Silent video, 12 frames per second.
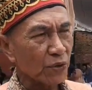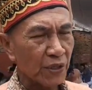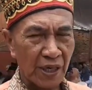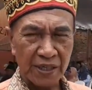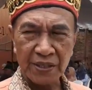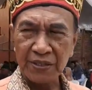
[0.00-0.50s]

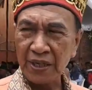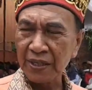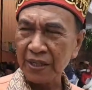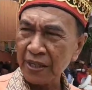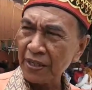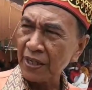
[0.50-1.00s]
usia kita
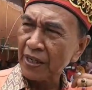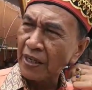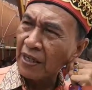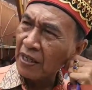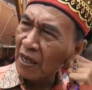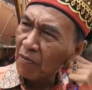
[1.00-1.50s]
ini kan
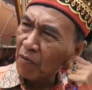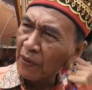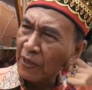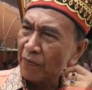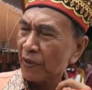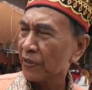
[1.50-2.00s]
dari
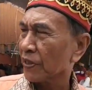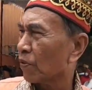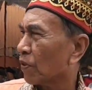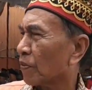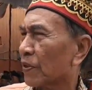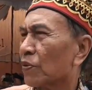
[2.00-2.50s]
Kabupaten Prengsewu
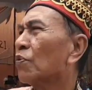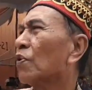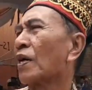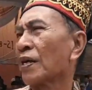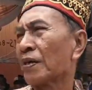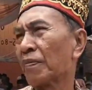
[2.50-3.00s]
lebih
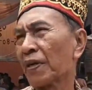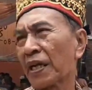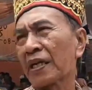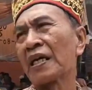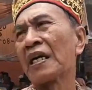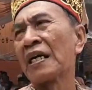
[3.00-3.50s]
tua dari
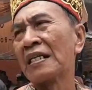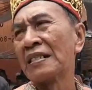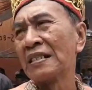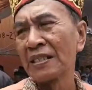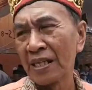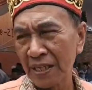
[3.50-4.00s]
mereka.
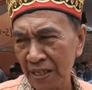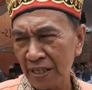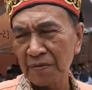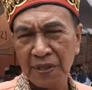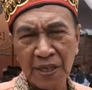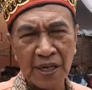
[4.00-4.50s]
Nah ini
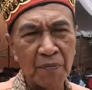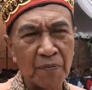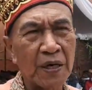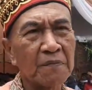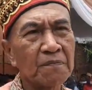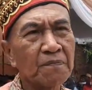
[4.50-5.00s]
yang jadi
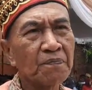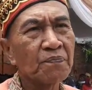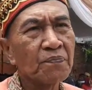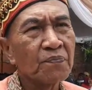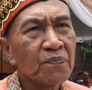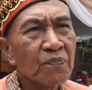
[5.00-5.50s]
harapan.
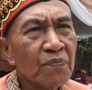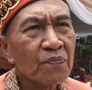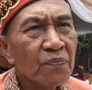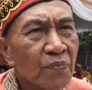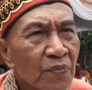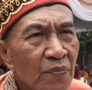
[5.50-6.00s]

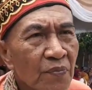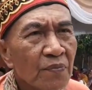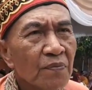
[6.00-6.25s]
menjadi